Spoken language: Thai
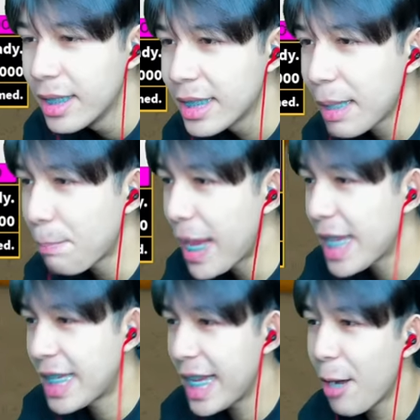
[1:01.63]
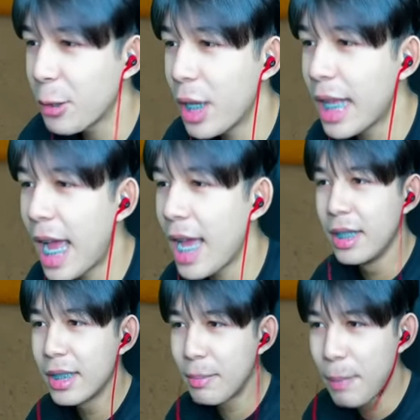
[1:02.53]
สเปเชียลด้วยนะ
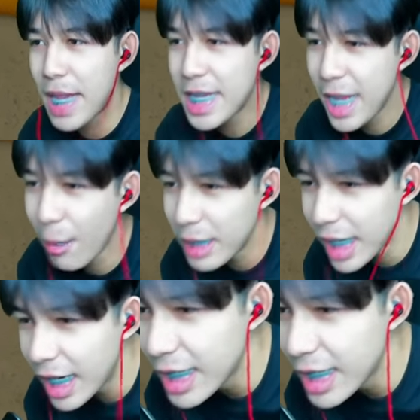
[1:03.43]
สเปเชียลนี่ก็คื